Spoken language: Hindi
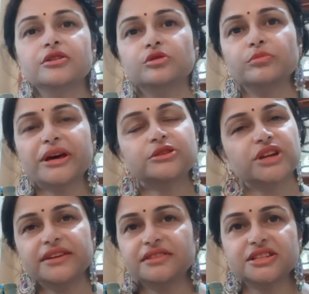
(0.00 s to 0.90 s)
तो मैं तो
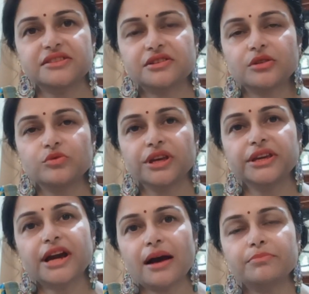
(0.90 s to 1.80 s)
यही सजेस्ट करूंगी
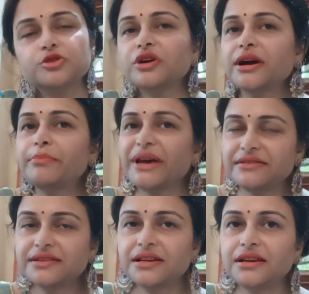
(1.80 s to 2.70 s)
कि आप जो है
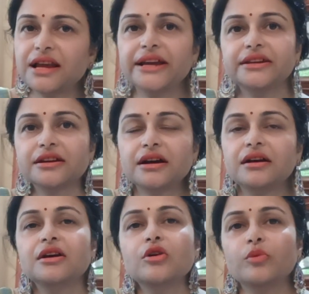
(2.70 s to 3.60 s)
पेंसिल लाइनर का
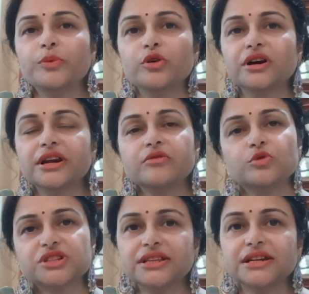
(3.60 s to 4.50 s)
उपयोग करें वो
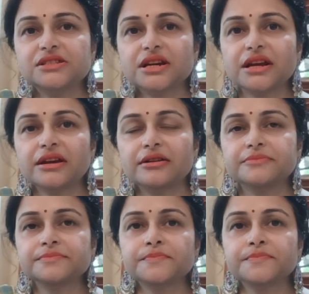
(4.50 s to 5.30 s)
ज़्यादा अच्छा रहेगा